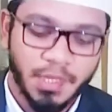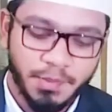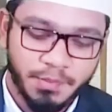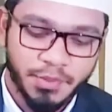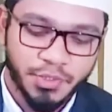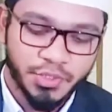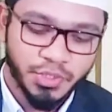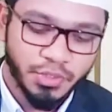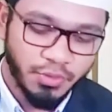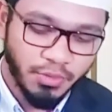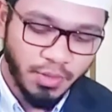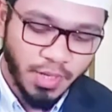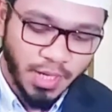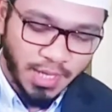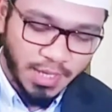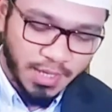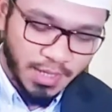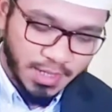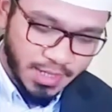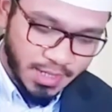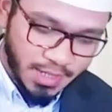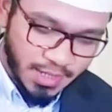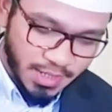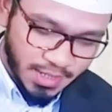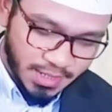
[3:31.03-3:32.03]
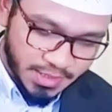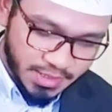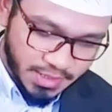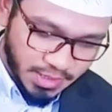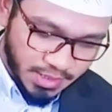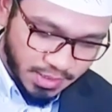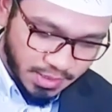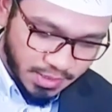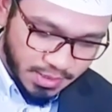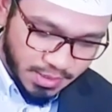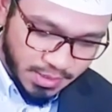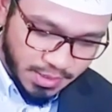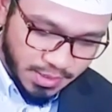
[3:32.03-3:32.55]
এই বিষয়গুলো এখানে
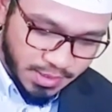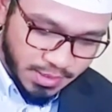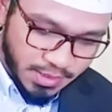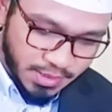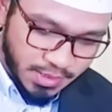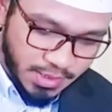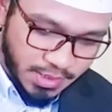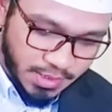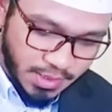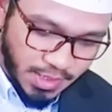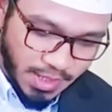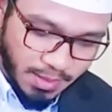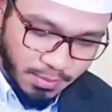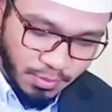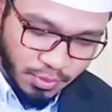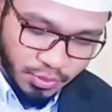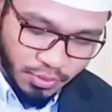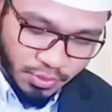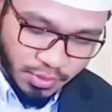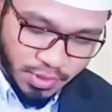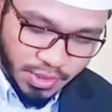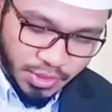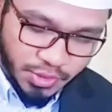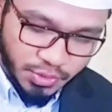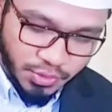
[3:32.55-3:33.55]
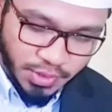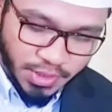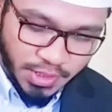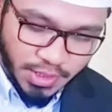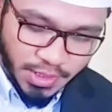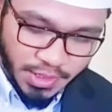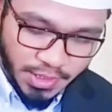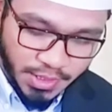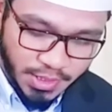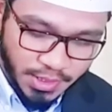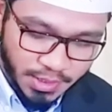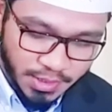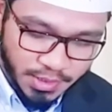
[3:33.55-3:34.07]
আছে যে তার মতো কিছুই
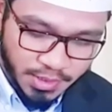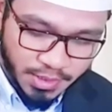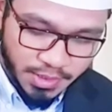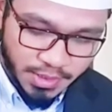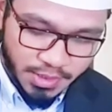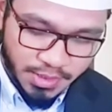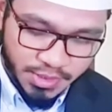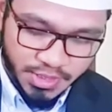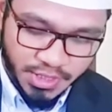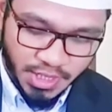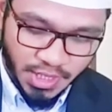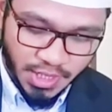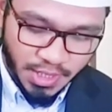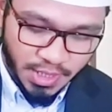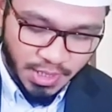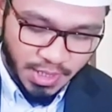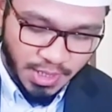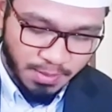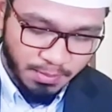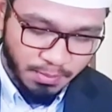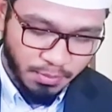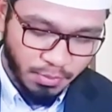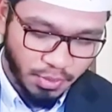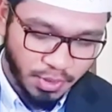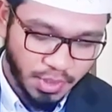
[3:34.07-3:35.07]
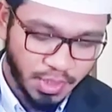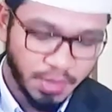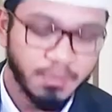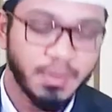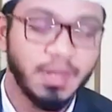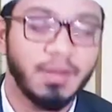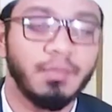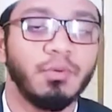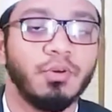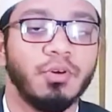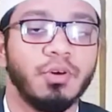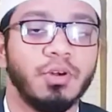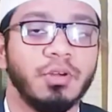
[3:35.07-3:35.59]
নেই যার নাম
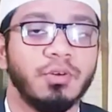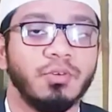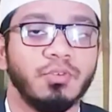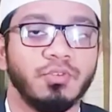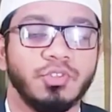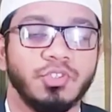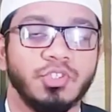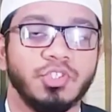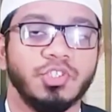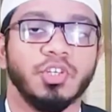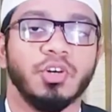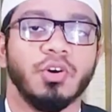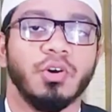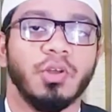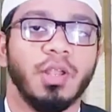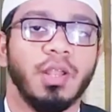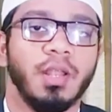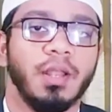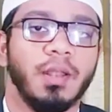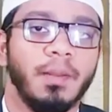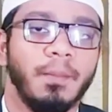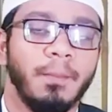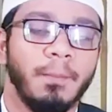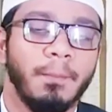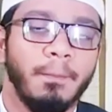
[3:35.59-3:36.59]
মহিমাময় উজ্জ্বল